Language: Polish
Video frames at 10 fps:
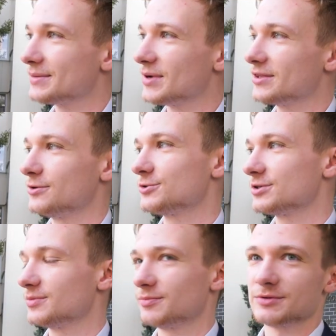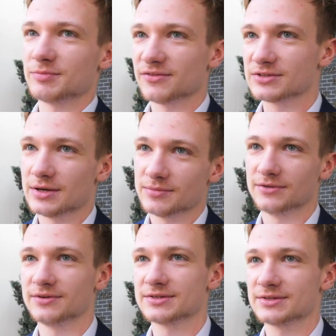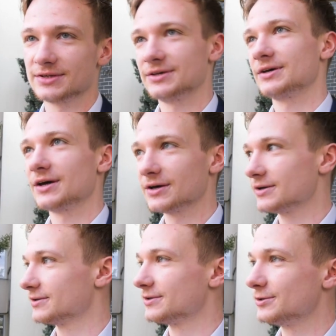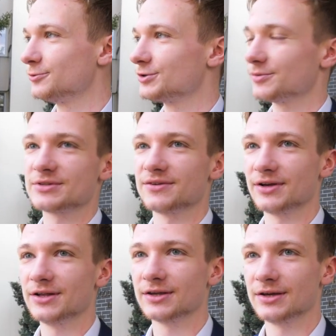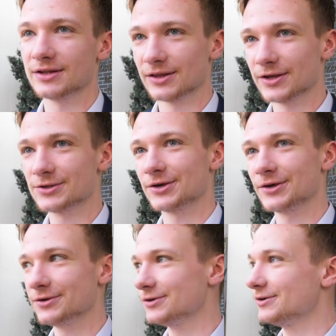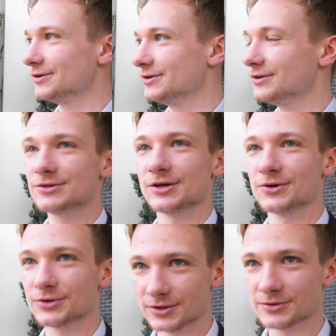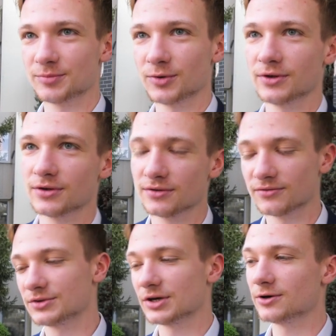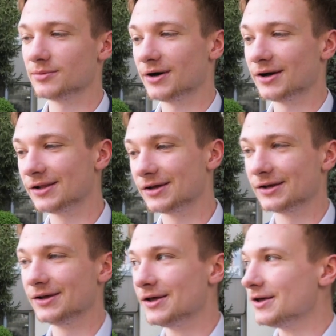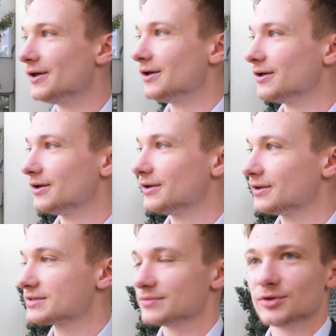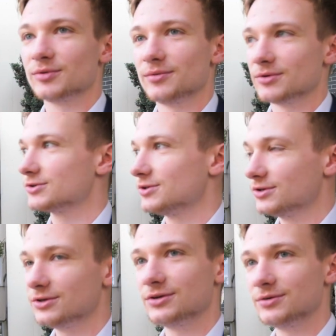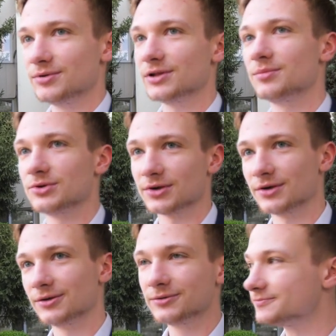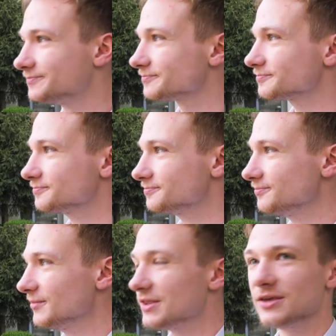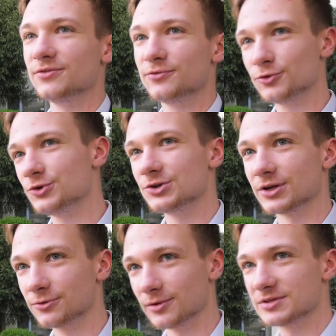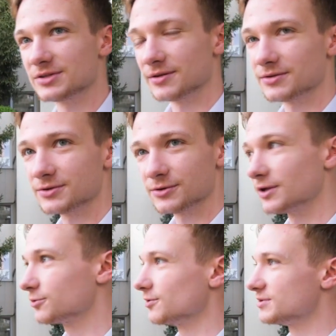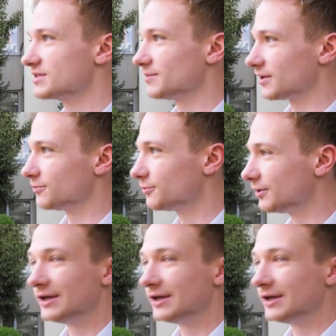Tematy już sobie posprawdzałem mniej więcej, jak y, ludzie obstawiali na internecie i niczego się zupełnie nie dowiedziałem, ale e, jestem dobrej myśli i byleby się nie wywrócić na którymś, na którymś z tematów.